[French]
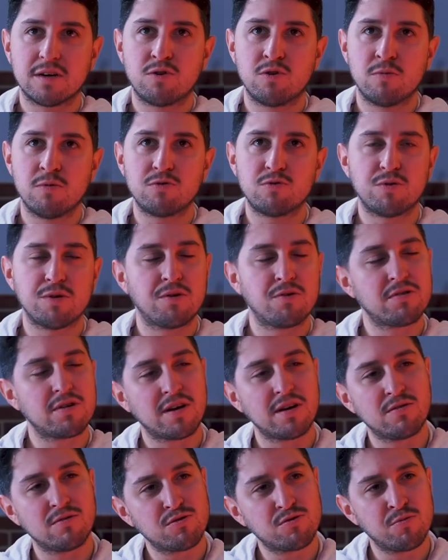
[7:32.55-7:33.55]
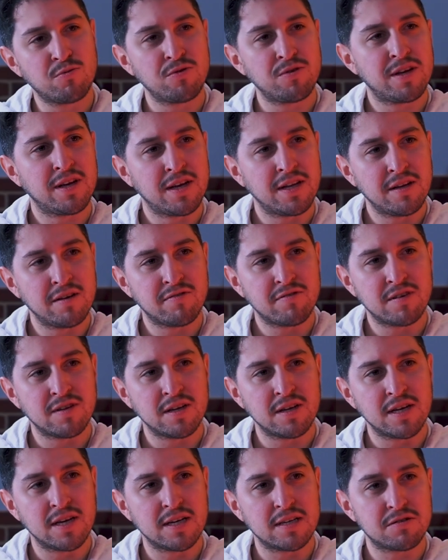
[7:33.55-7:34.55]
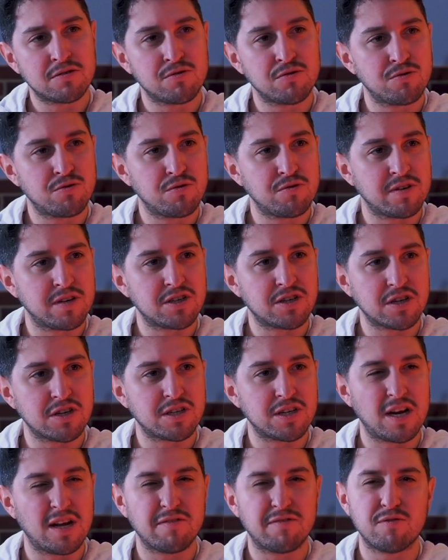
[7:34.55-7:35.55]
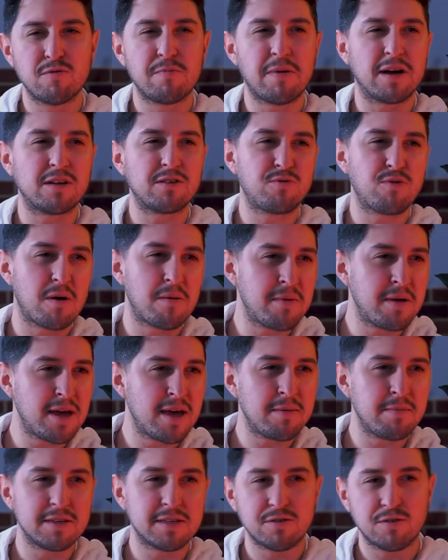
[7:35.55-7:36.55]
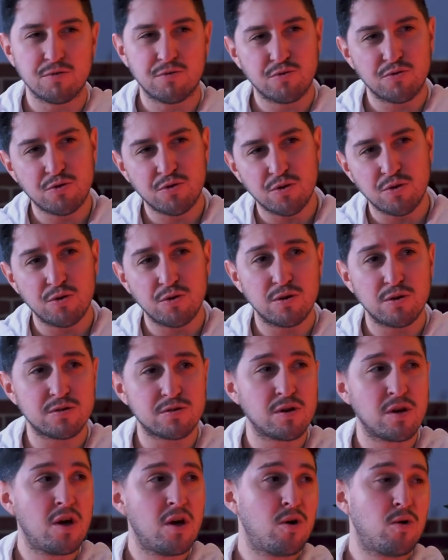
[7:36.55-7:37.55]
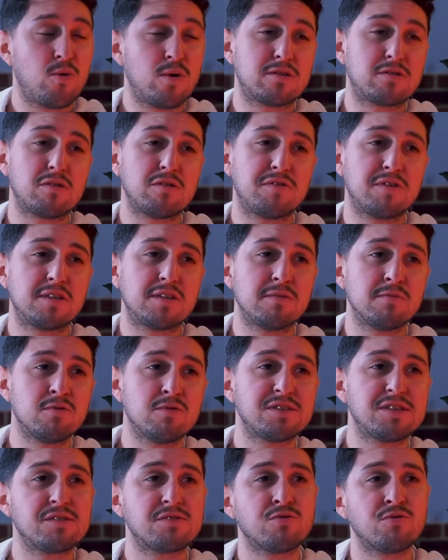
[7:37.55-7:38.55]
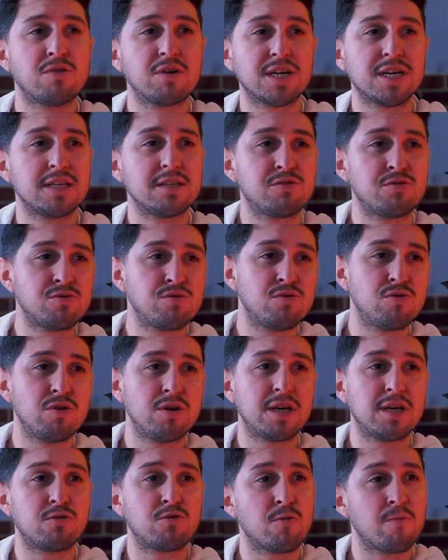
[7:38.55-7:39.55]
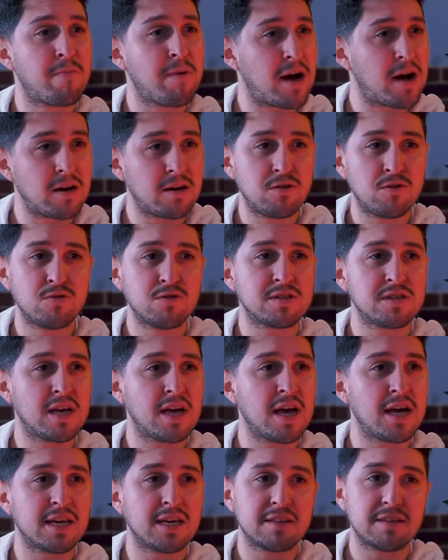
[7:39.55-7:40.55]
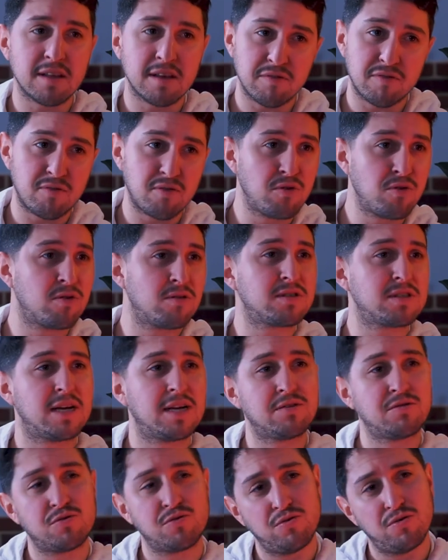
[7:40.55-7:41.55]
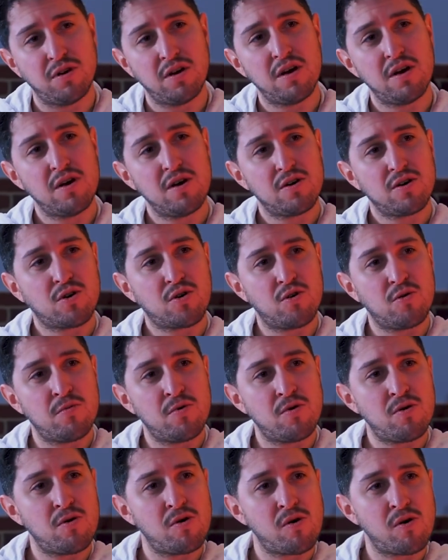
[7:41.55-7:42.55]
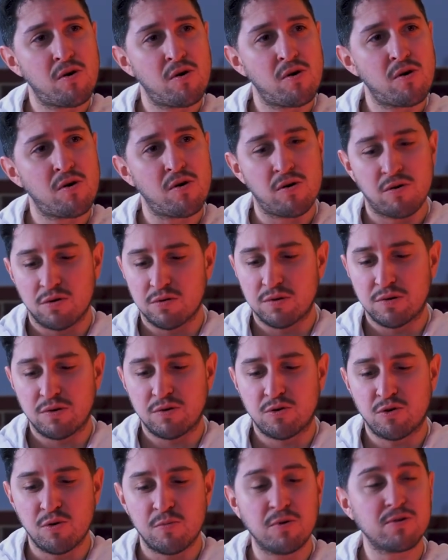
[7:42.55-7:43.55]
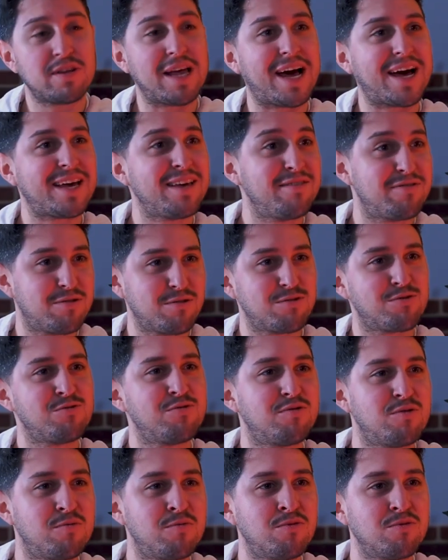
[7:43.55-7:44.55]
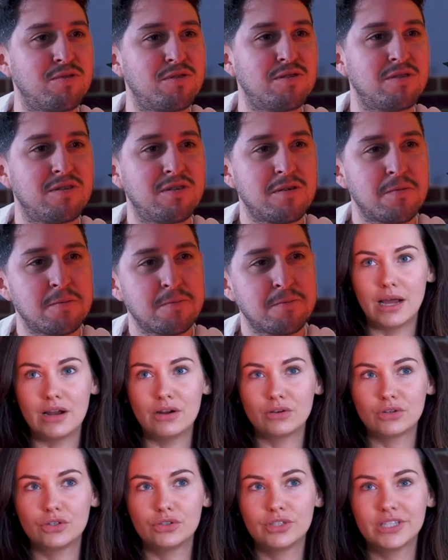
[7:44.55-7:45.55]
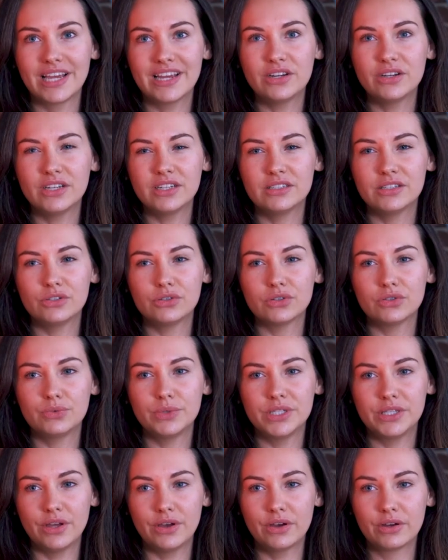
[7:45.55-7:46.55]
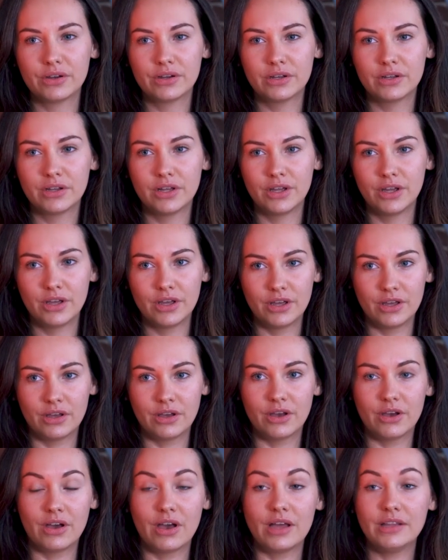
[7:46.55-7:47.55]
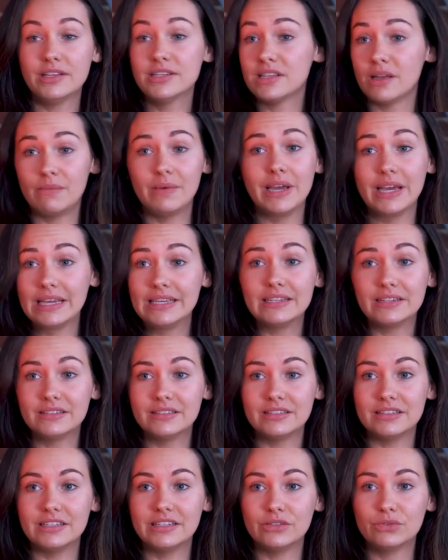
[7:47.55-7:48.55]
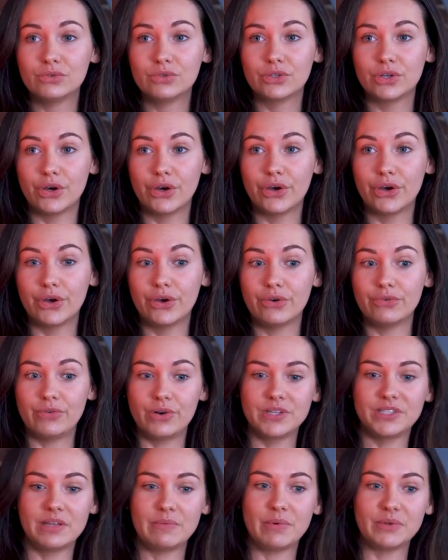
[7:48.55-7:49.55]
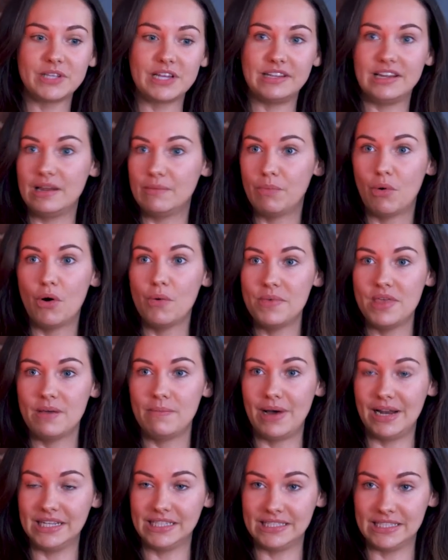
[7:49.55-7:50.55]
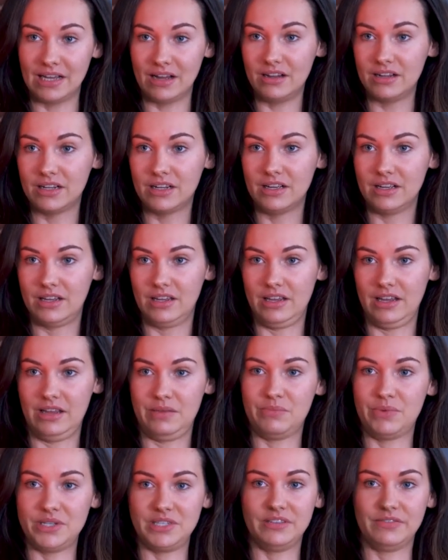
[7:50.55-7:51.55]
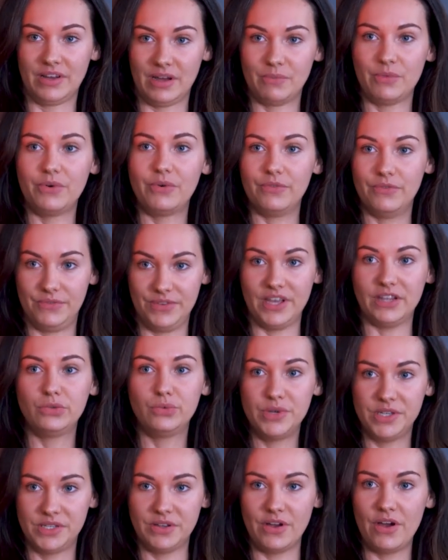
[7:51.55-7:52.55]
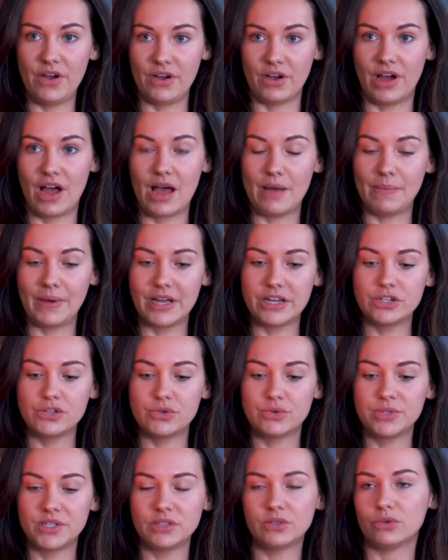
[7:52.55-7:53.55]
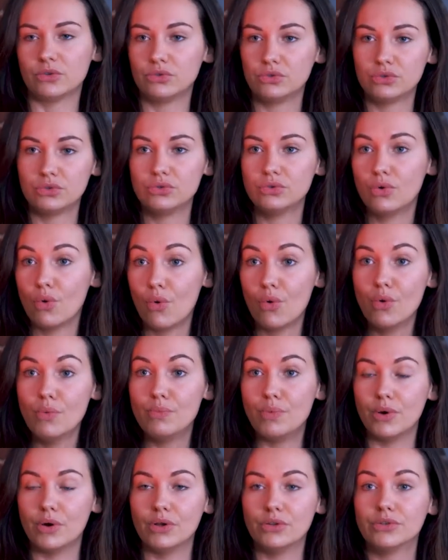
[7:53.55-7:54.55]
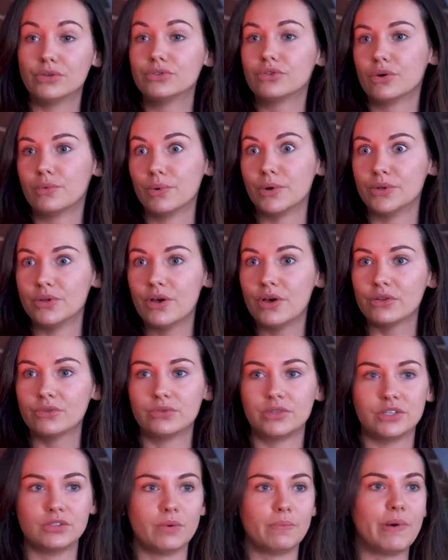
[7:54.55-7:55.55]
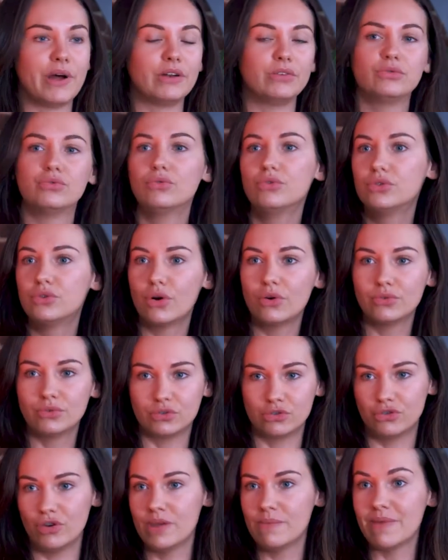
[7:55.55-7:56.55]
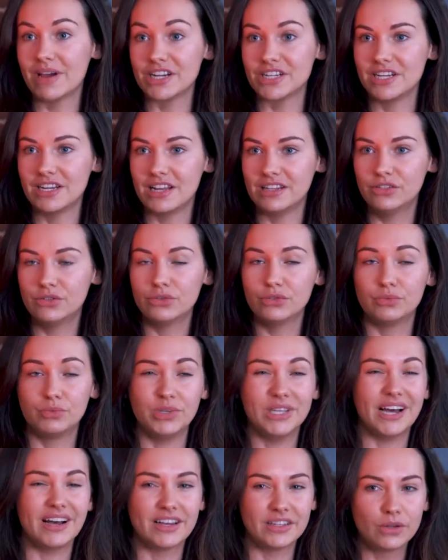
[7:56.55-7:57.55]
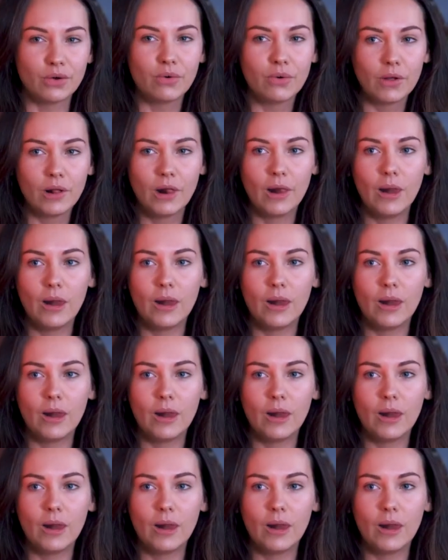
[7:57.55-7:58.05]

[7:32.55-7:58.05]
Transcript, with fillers: dire, comment tu es entré dans ce monde des NFT Est-ce que tu vas chercher l'info par toi-même Est-ce que tu creuses Ou est-ce qu'effectivement c'est ton réseau qui te parle de ça, qui t'influence là-dessus Comment comment tu arrives dans ce nouveau monde alors, je suis très connectée sur Twitter okay. Euh, à des Américains. Et donc, euh, forcément, ça a été les premiers à parler de ça. Et moi, c'est vraiment via Twitter. Après, je suis aussi dans d'autres groupes euh, d'entrepreneurs, donc ils en parlent tout le temps. Donc, je suis émergée là-dedans depuis un an.